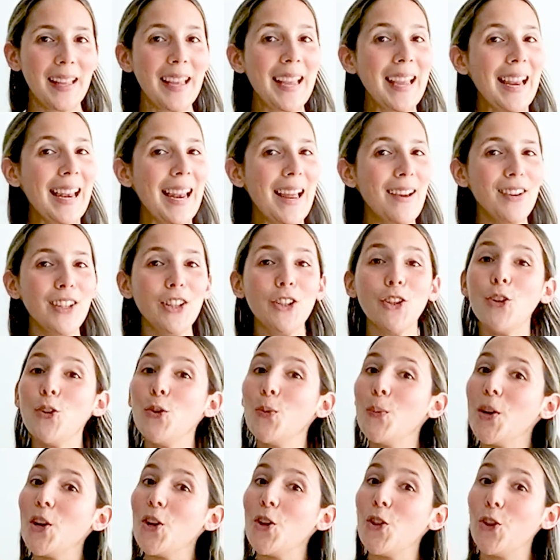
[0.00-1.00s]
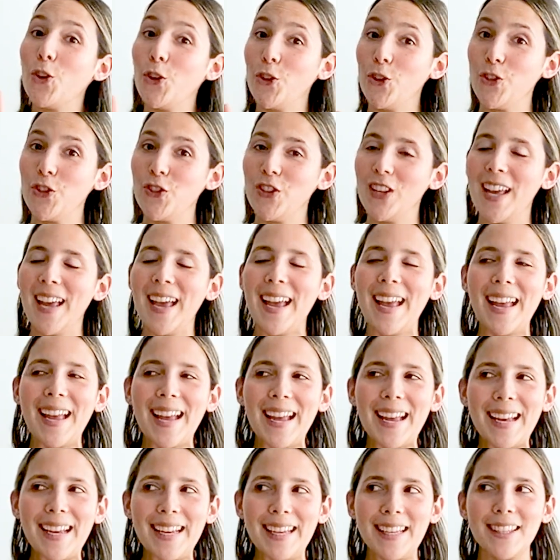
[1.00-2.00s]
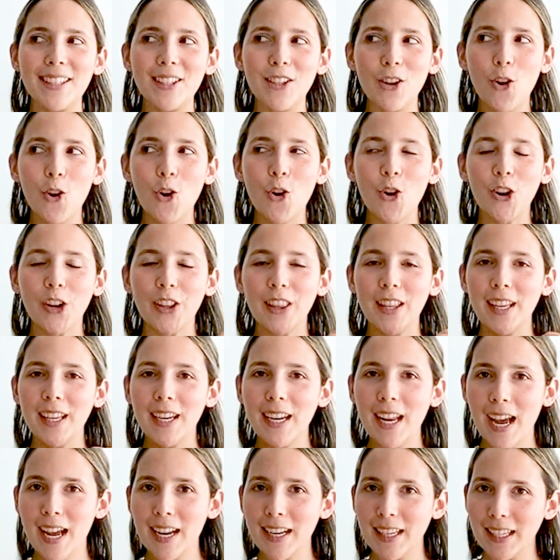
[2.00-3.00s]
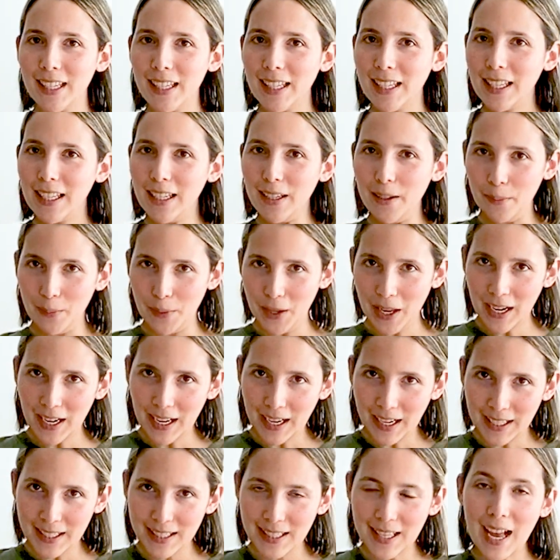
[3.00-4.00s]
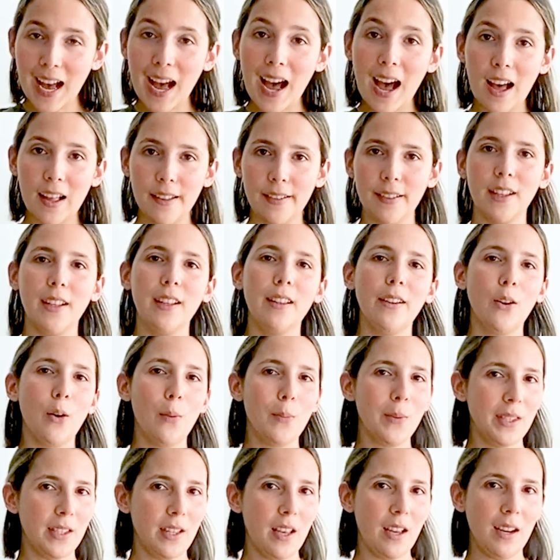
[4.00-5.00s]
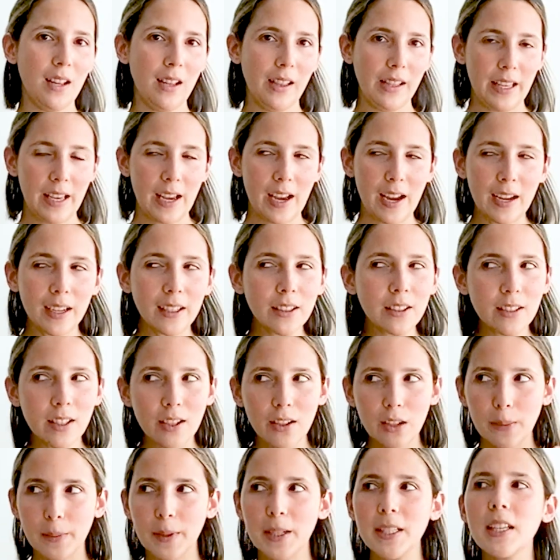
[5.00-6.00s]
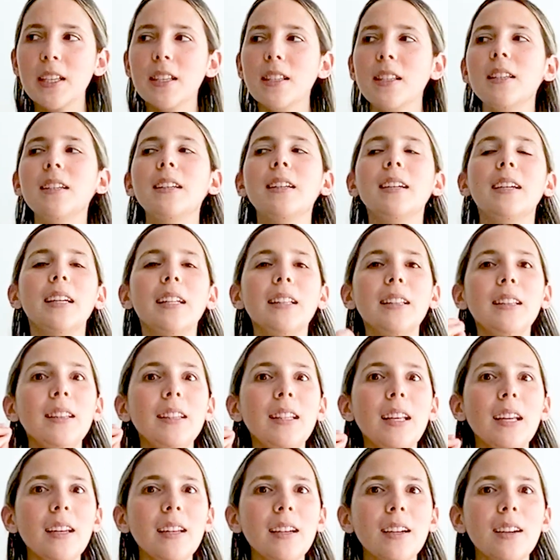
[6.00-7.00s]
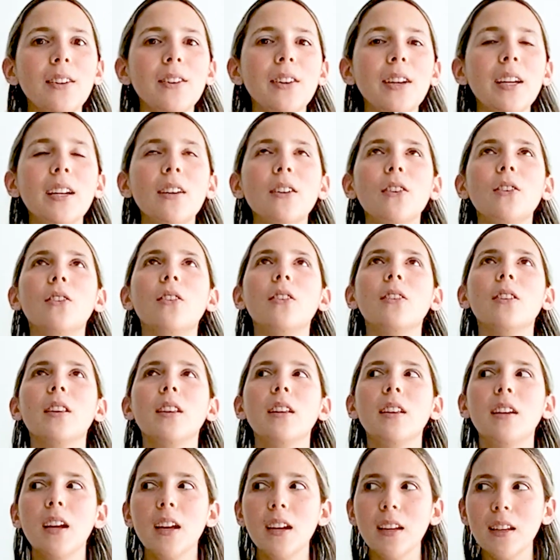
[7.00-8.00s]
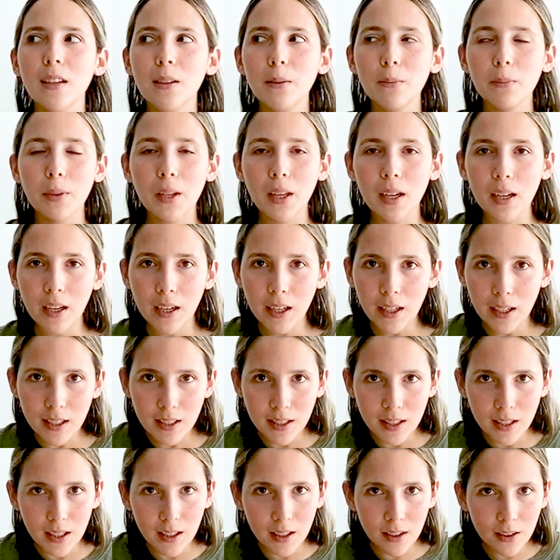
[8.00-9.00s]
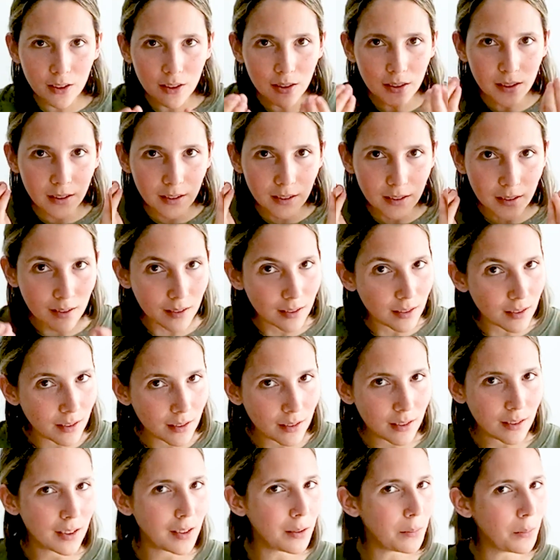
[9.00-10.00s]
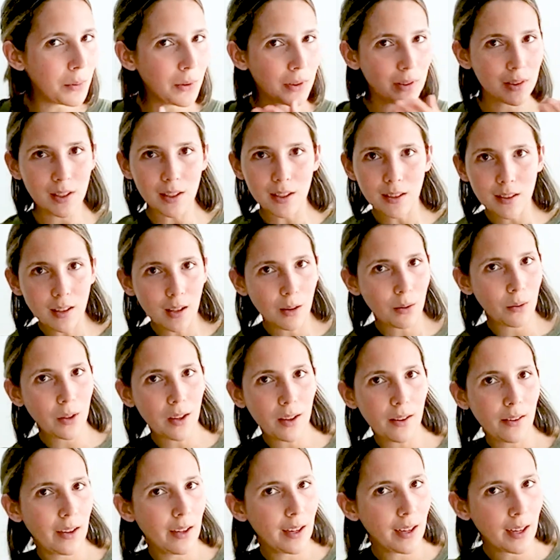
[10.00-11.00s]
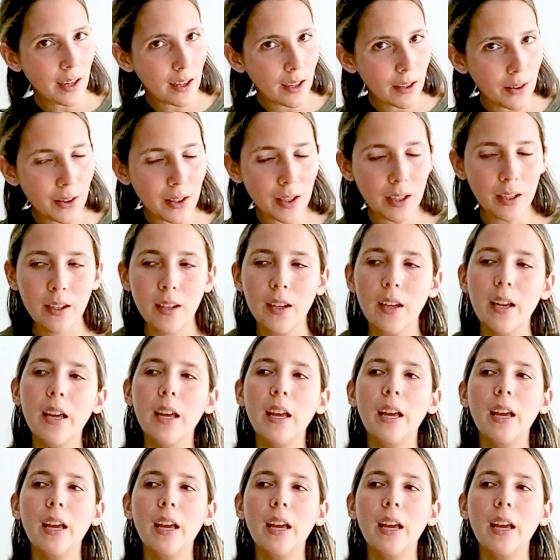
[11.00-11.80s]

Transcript: El hábito número 2 es ordenar y limpiar la casa antes de comenzar el día. Esto es algo más decir, ¿qué tiene que ver ordenar y limpiar la casa con, tipo, ser saludable? Nada que ver.